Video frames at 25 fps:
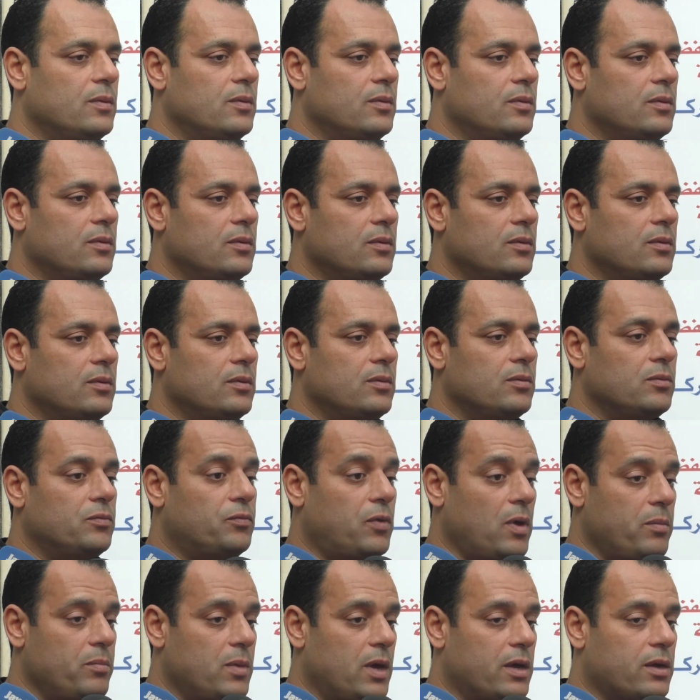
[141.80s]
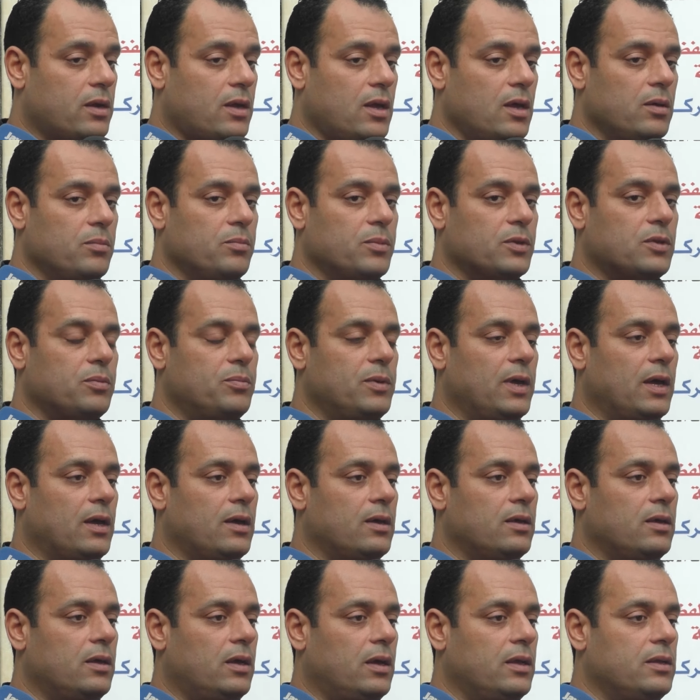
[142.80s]
ارقام فما ارقام
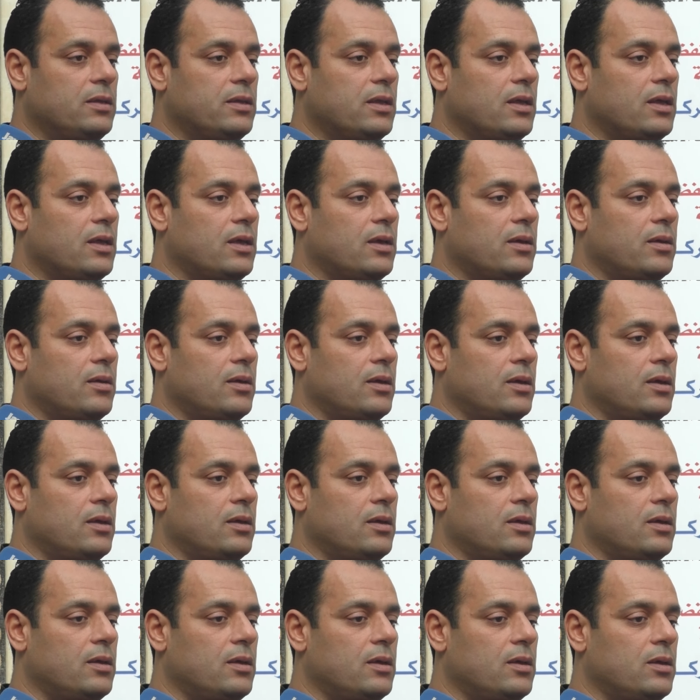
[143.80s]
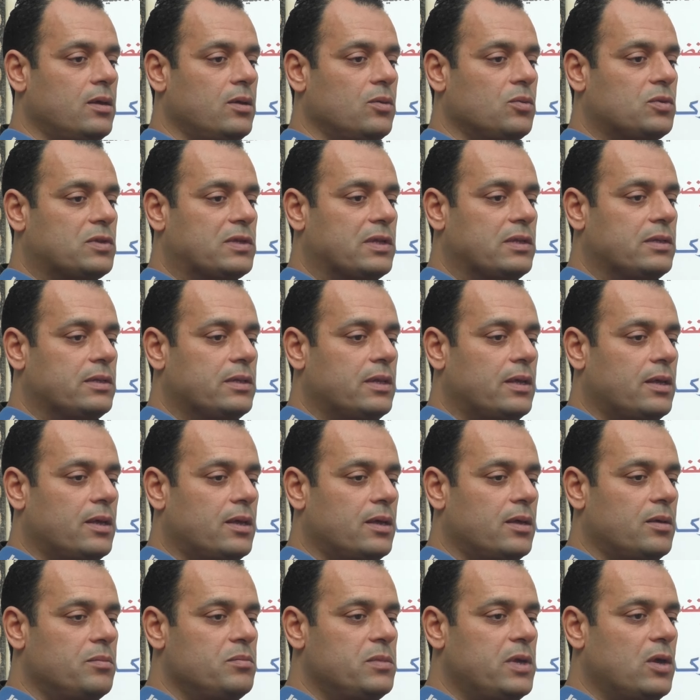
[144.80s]
بالطبيعه عندنا آه،
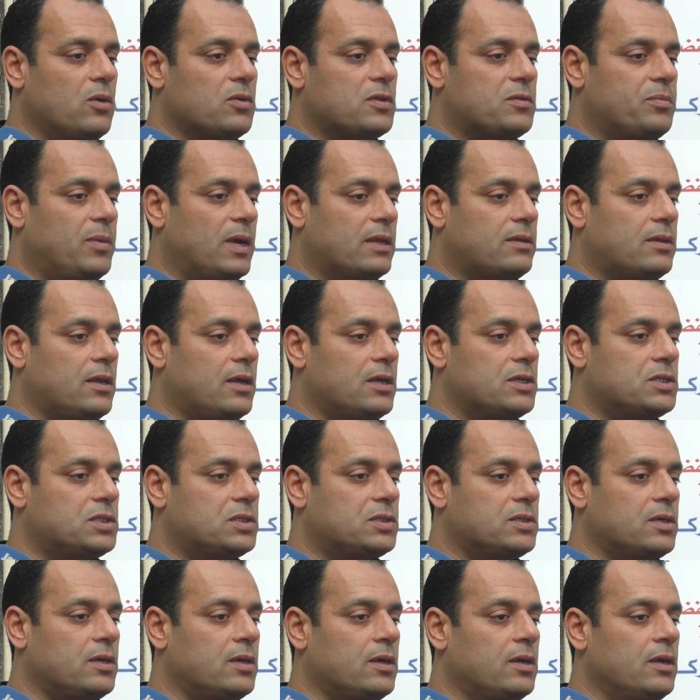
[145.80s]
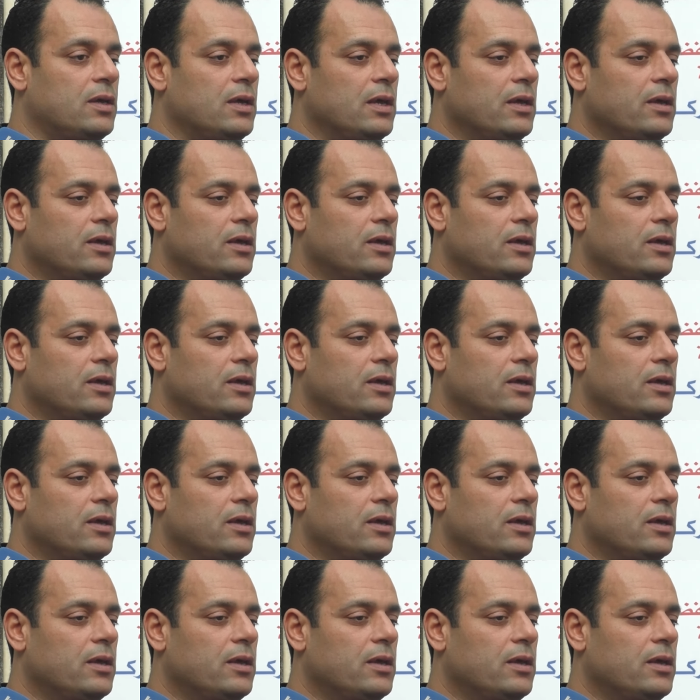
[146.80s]
وصلنا 117 آه،